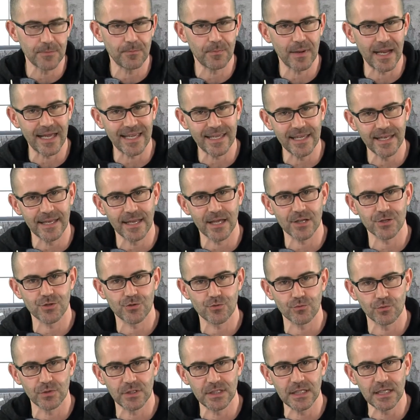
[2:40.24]
plugin
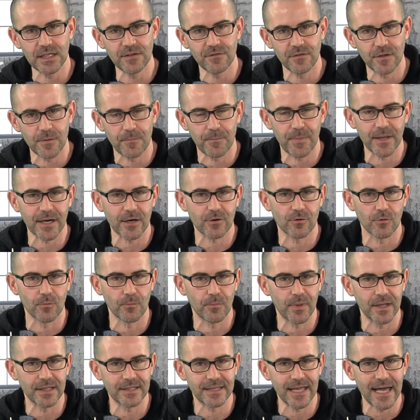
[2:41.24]
aggiuntivi per
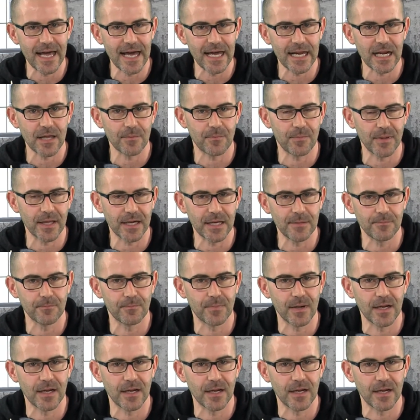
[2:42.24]
completare, per